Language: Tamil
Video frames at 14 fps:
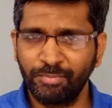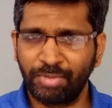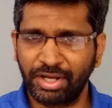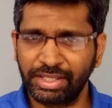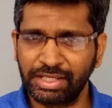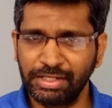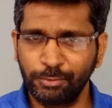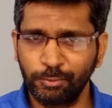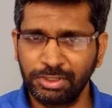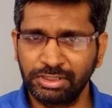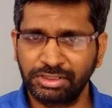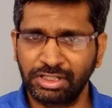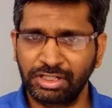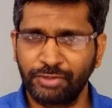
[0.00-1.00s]
பயனுள்ள
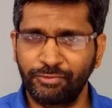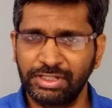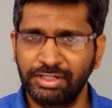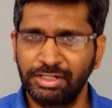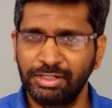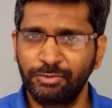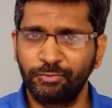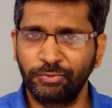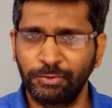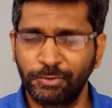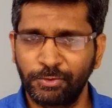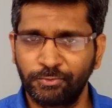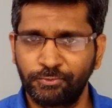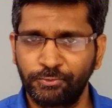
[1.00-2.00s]
தகவல்கள்
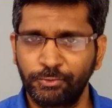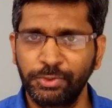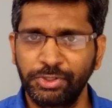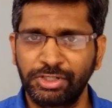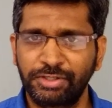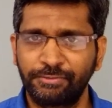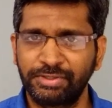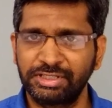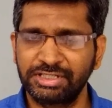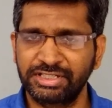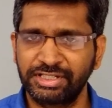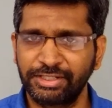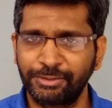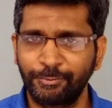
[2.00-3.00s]
உங்களோட ஃபோனுக்கு வந்து
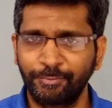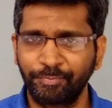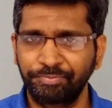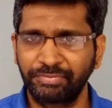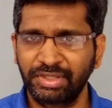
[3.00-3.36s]
சேரும்